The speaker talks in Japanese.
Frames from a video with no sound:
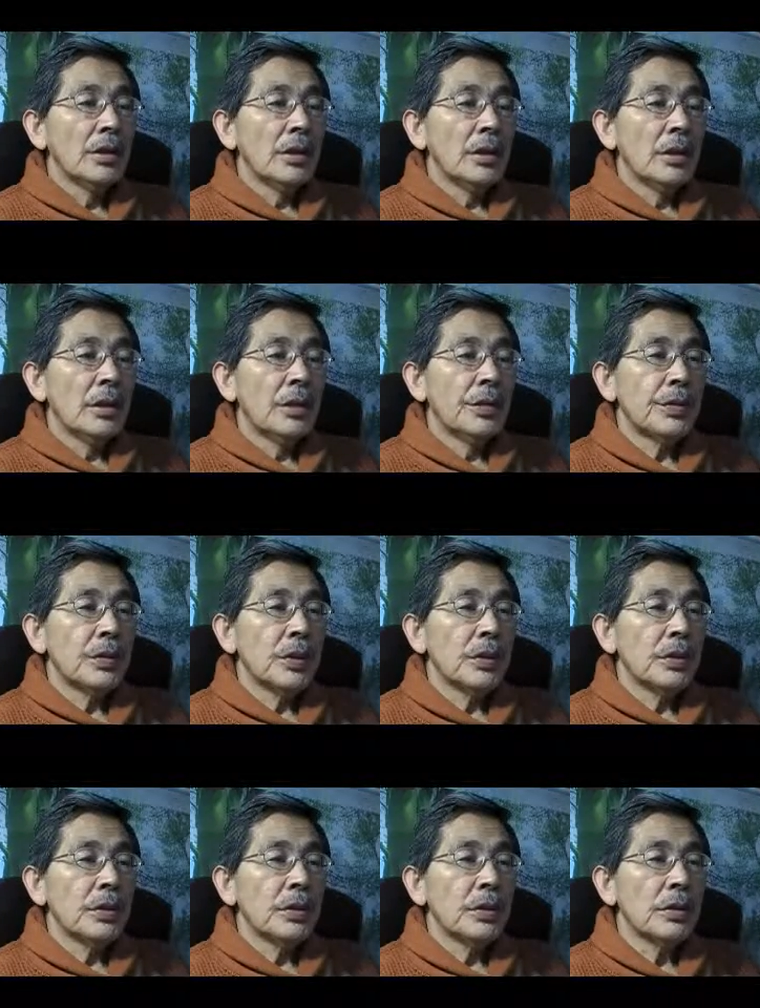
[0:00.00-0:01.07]
その
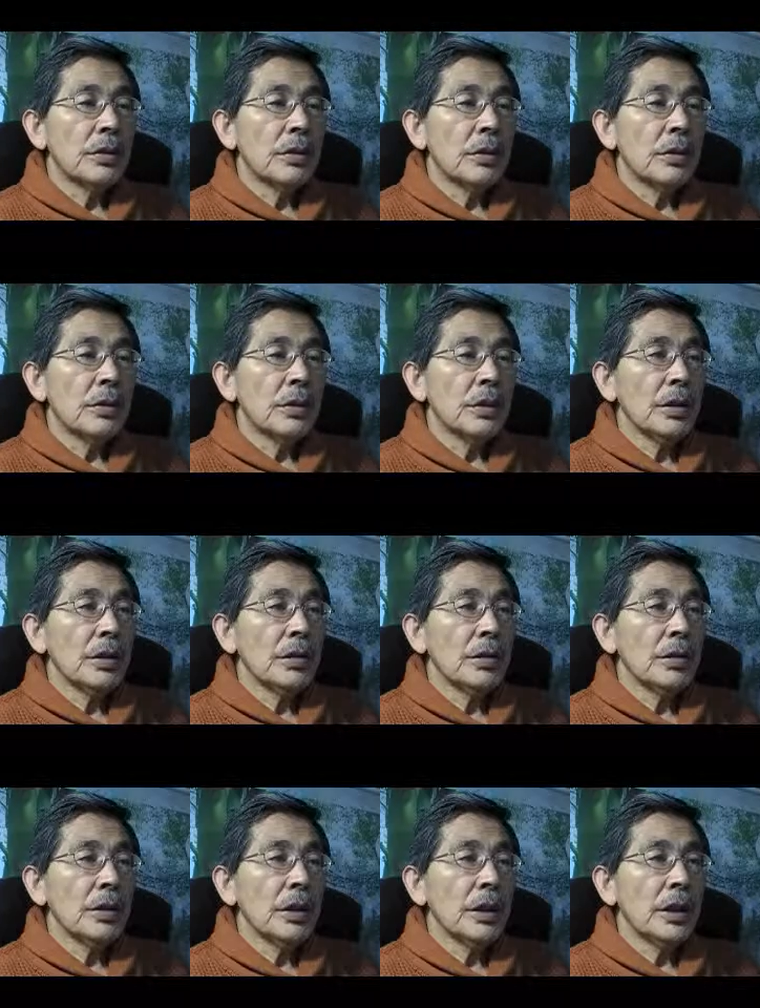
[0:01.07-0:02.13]
フロイト理
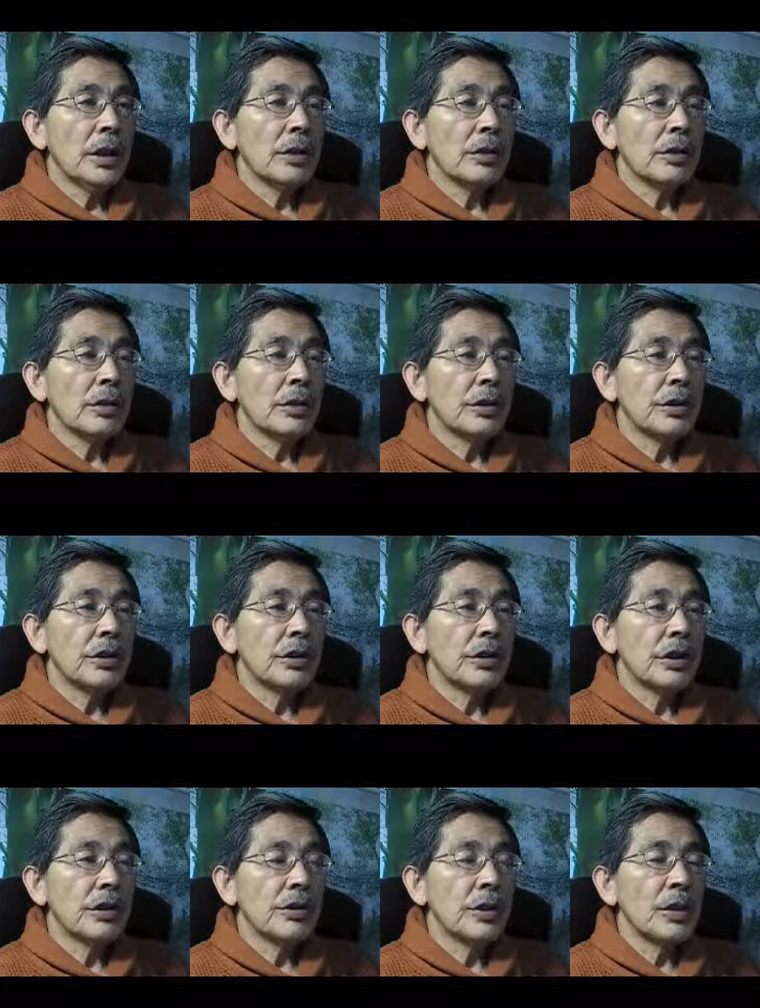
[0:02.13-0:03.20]
論でそういうふうに
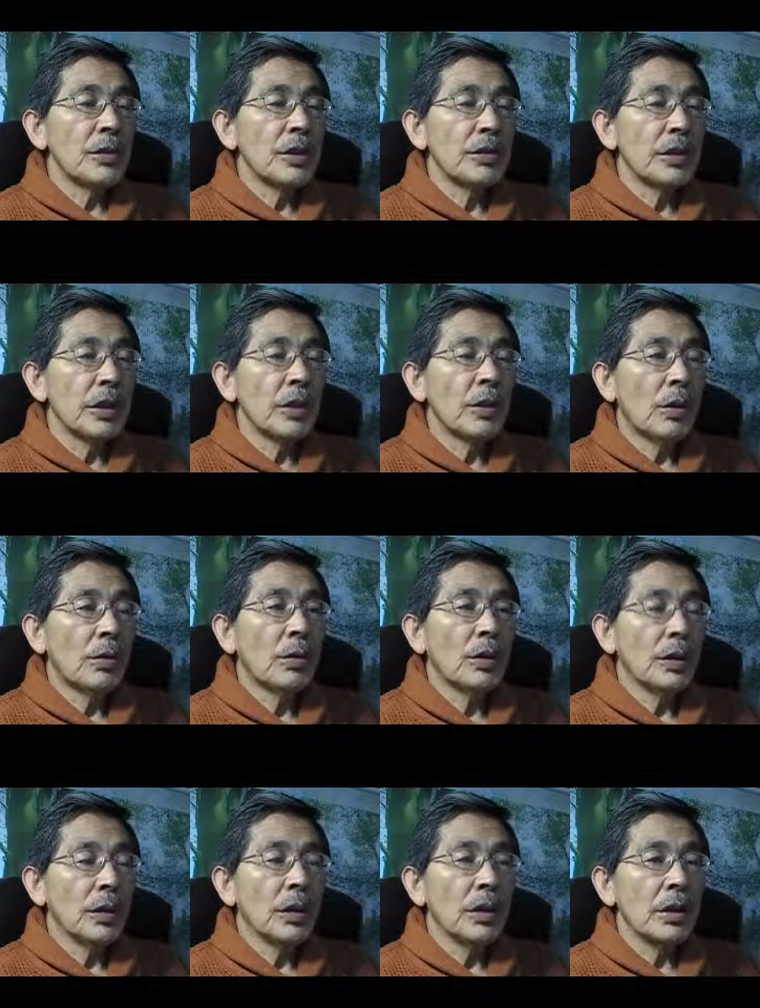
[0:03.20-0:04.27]
説明しますね肛
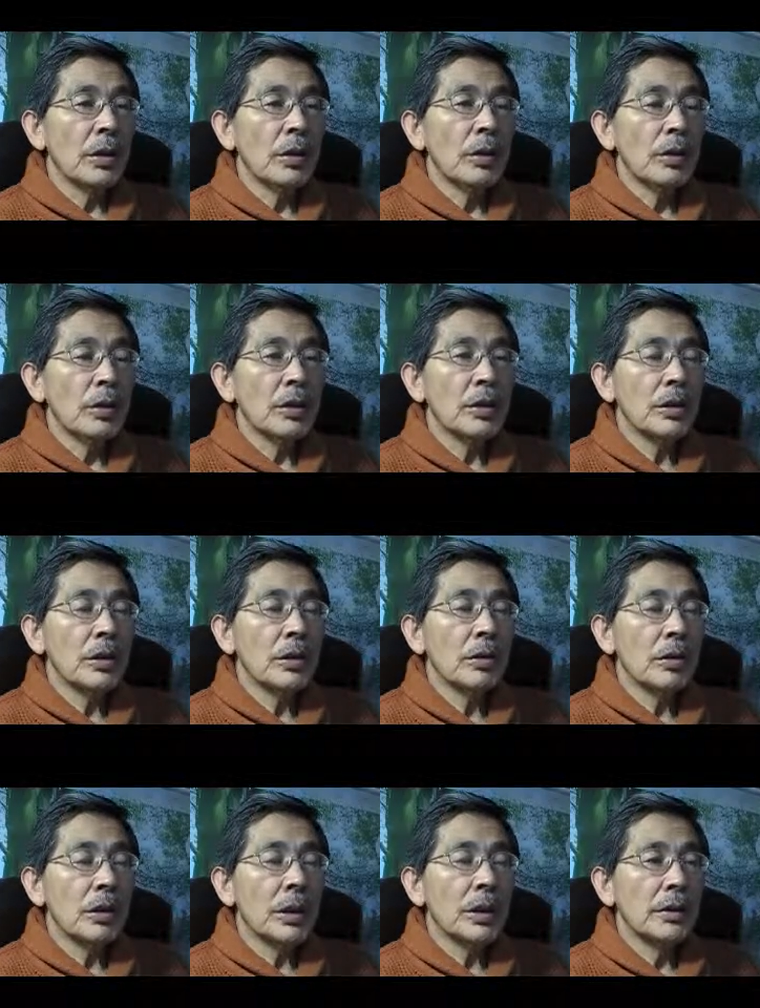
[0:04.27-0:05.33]
門期肛門期っていう
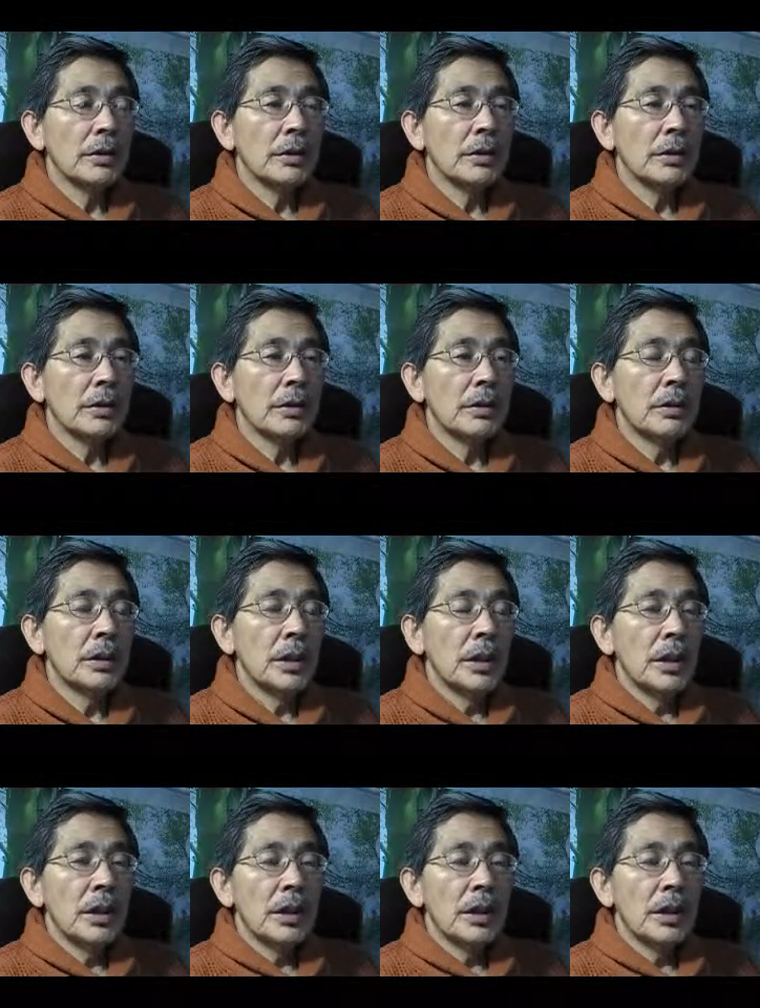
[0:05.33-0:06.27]
のはあの